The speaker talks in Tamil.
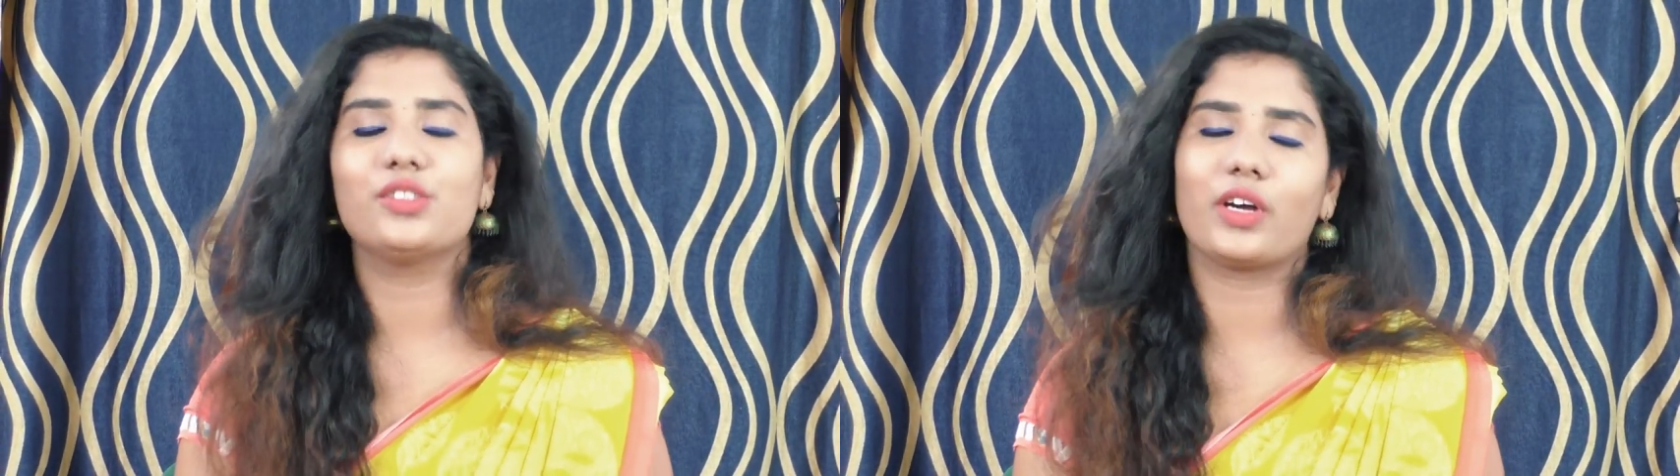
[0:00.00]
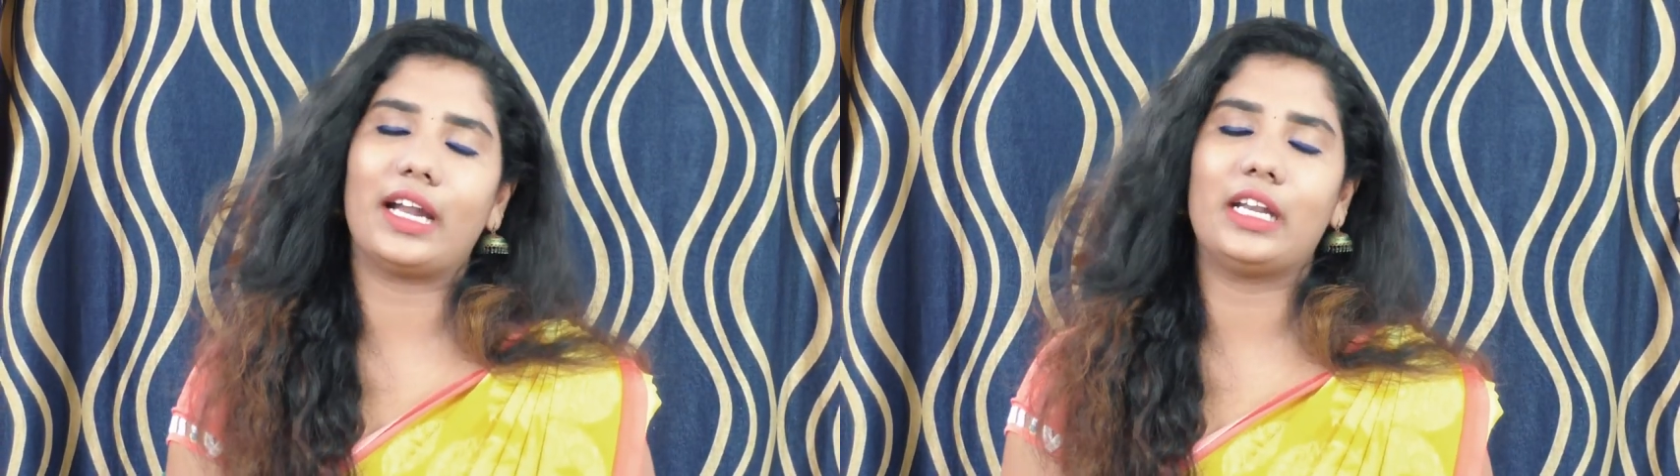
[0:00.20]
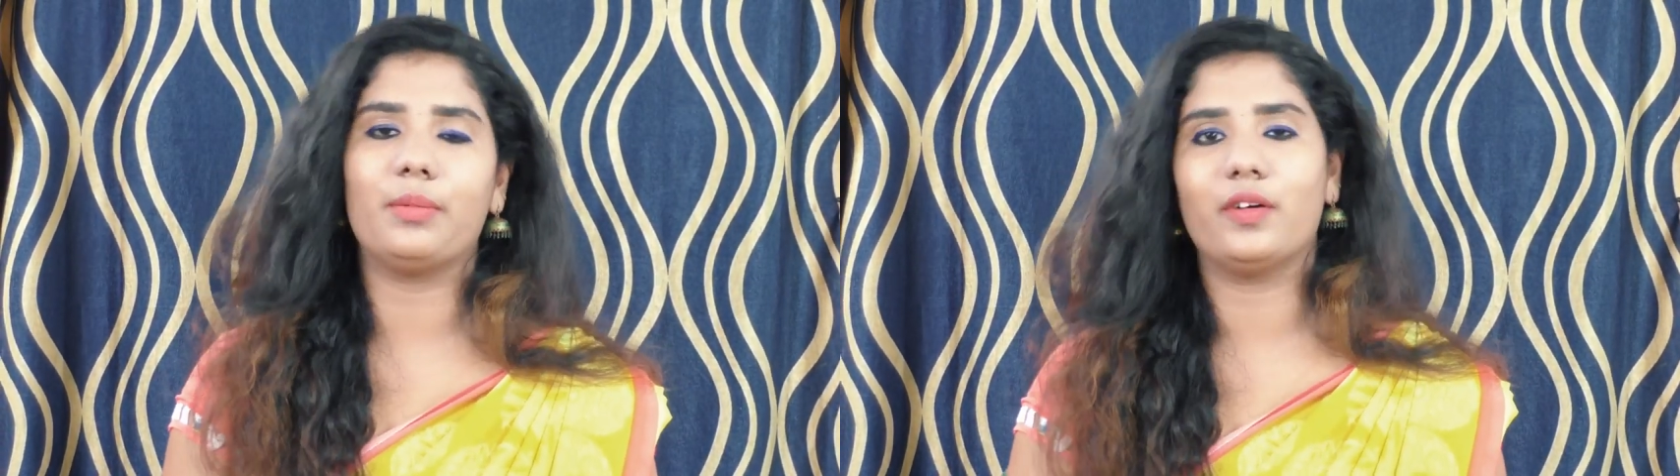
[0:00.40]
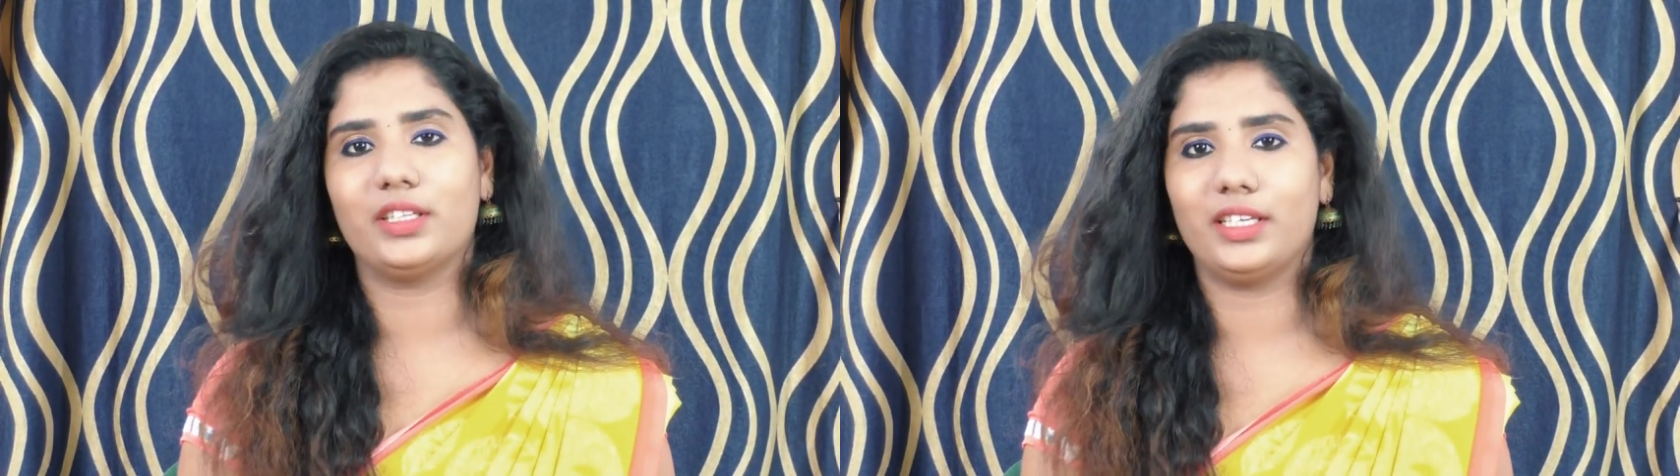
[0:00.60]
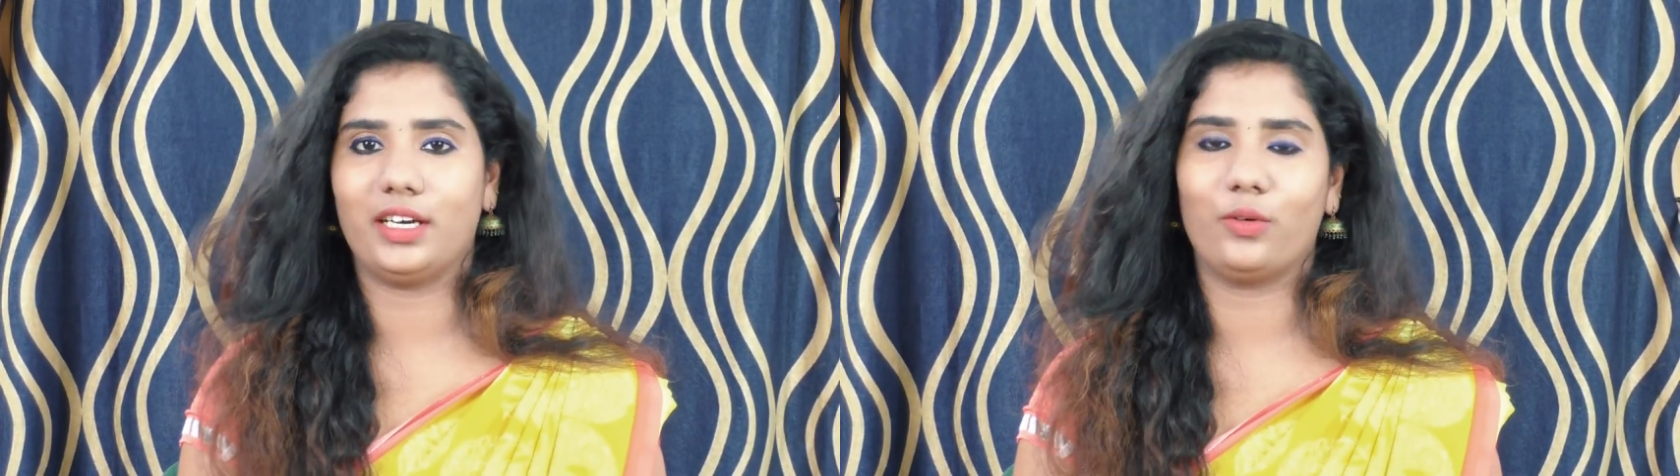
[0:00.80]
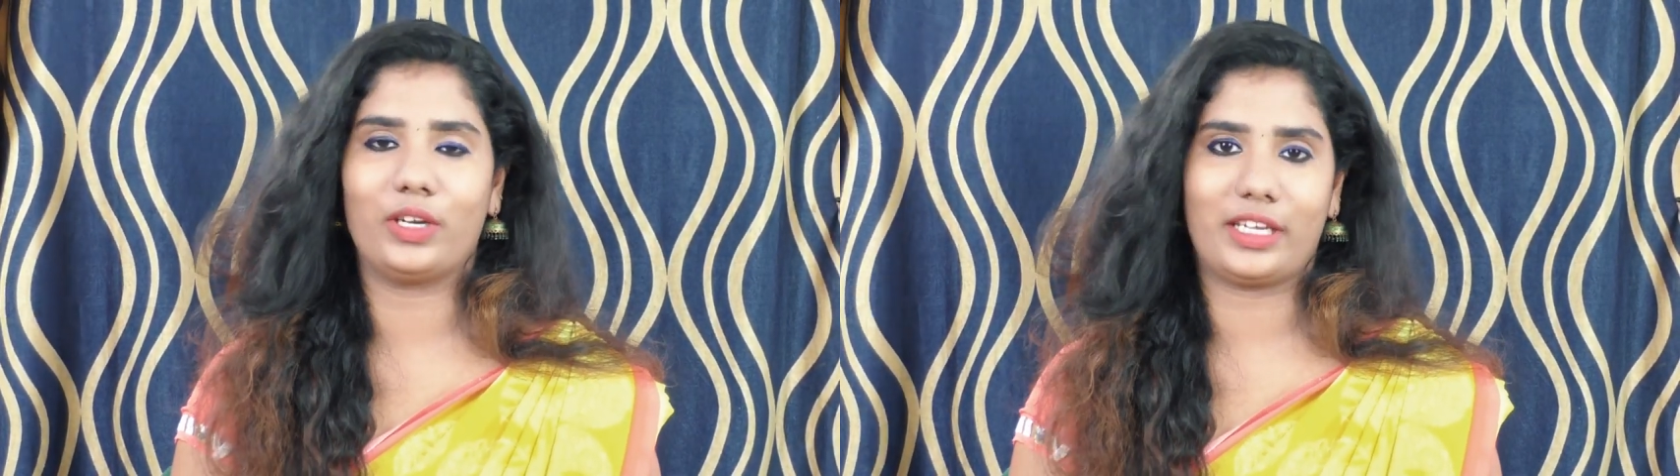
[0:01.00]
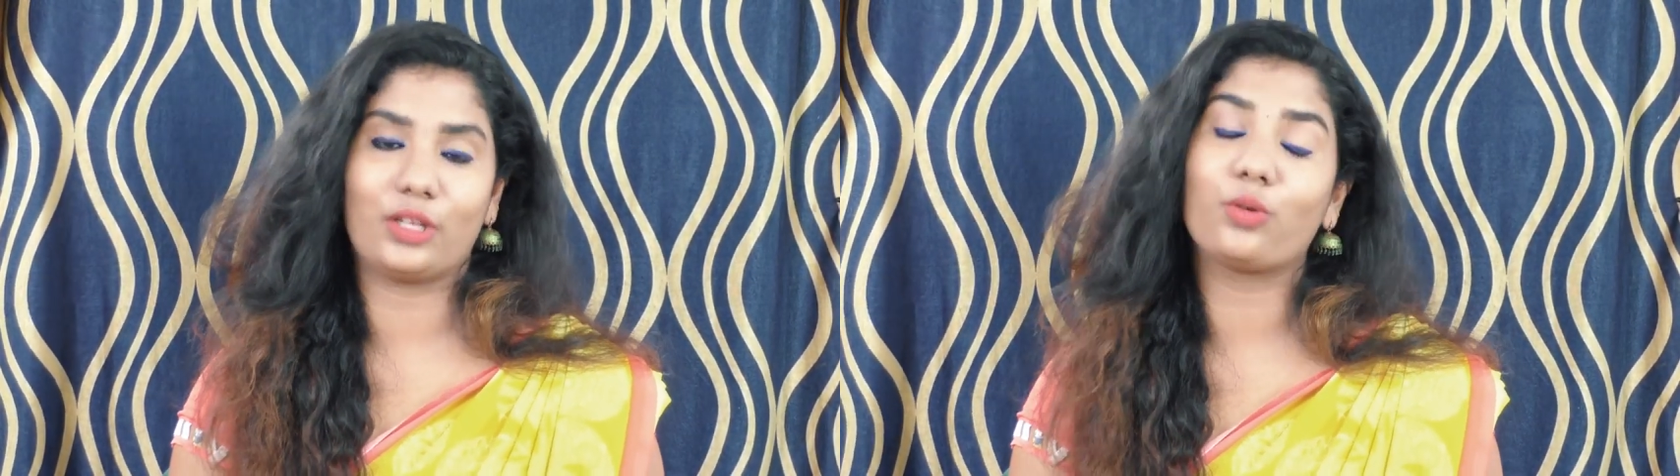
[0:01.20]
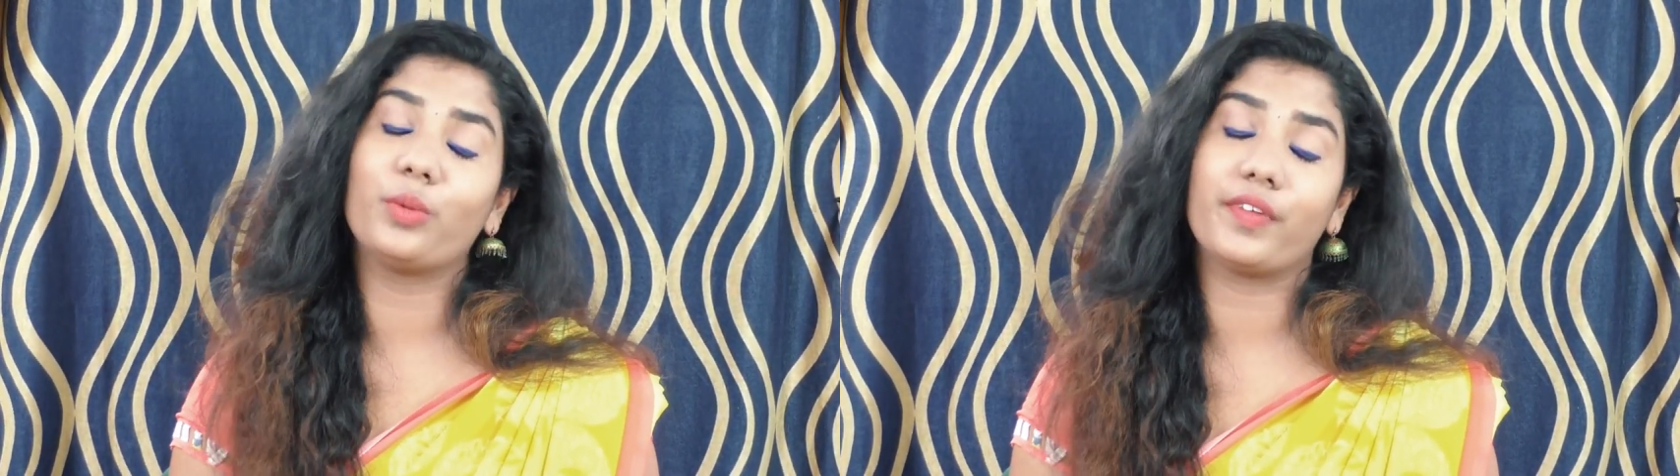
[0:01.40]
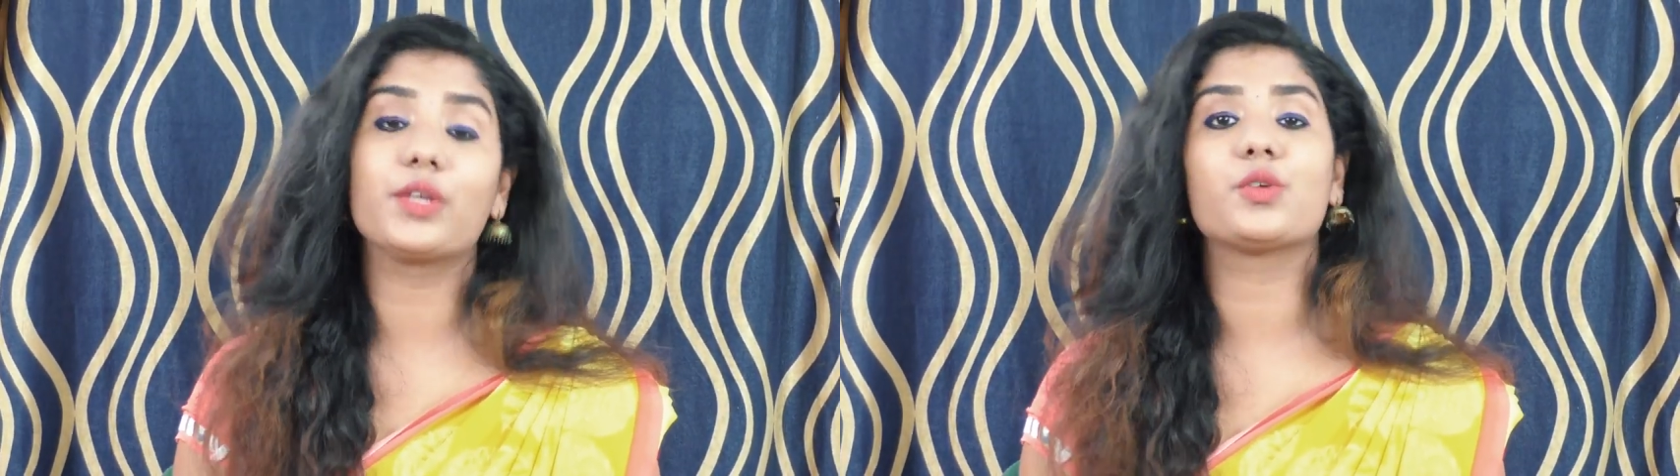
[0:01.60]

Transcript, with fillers: ஸோ கண்டிப்பா வந்து அவங்களுக்கு இது ரொம்பவே